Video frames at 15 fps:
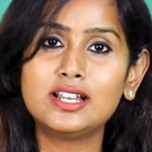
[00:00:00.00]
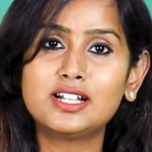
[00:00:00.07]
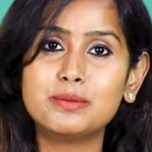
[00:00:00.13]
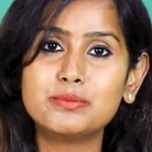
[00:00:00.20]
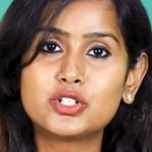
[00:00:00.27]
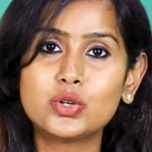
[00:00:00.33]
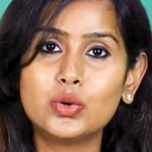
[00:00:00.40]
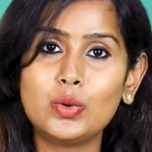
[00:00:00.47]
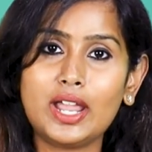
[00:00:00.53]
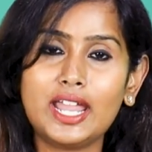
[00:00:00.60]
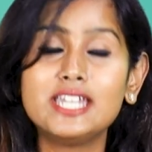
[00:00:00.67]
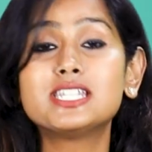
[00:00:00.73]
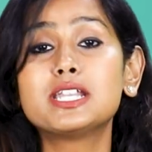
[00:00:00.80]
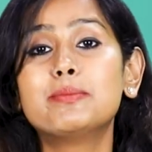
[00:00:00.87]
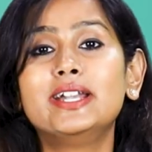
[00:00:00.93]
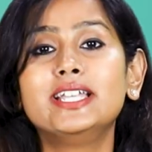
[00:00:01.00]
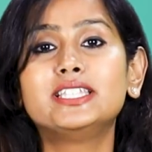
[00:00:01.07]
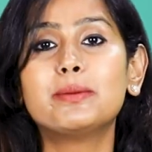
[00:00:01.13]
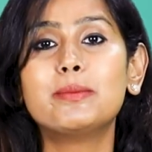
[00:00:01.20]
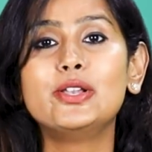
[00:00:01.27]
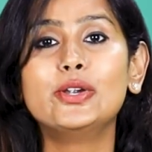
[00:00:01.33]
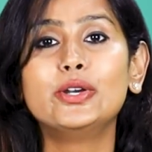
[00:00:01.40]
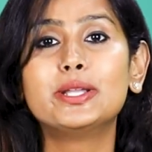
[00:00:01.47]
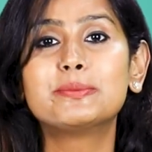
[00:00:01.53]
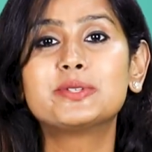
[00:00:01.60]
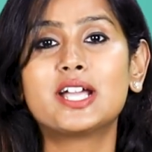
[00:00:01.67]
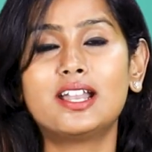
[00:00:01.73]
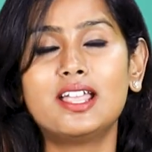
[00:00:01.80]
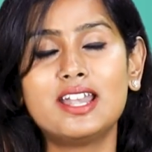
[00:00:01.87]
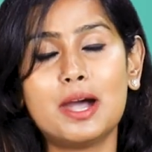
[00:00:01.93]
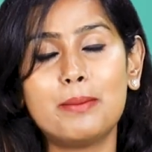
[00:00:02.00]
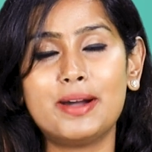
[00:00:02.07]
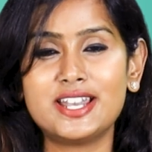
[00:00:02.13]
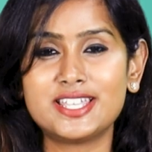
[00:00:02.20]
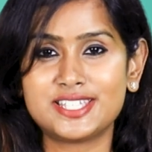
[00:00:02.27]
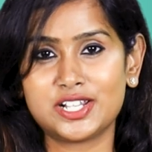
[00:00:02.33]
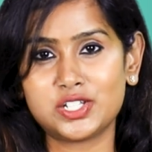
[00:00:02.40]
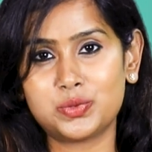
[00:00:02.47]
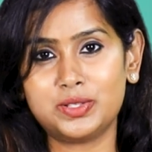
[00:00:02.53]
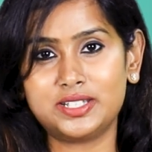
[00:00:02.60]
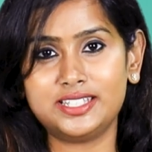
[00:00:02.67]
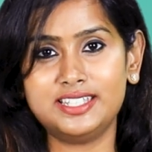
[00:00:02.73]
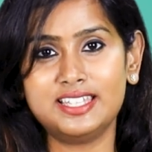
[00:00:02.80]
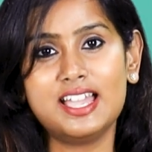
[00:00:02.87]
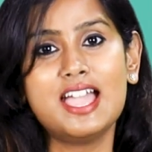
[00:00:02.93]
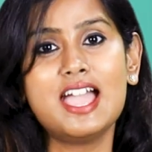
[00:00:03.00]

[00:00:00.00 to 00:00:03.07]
வெல்கம் டு மணி தமிழ் யூடியூப் சேனல் நான் பால சரஸ்வதி